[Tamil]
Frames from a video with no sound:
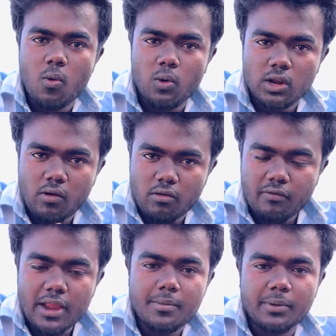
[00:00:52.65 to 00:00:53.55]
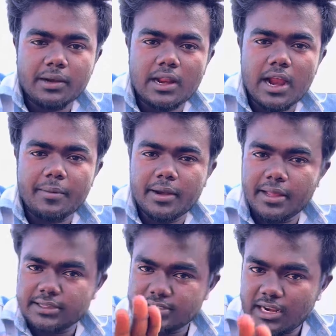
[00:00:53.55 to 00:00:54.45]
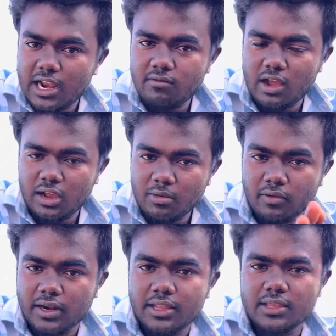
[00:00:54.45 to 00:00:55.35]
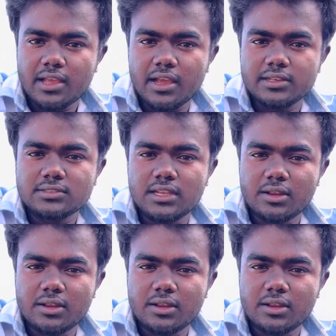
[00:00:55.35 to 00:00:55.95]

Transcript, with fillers: உங்களுக்கு அவங்க ஃபைன் பண்ணுறாங்க அப்படின்னா நீங்கள் செல்லான் வாங்காமல் வராதிங்க கைஸ்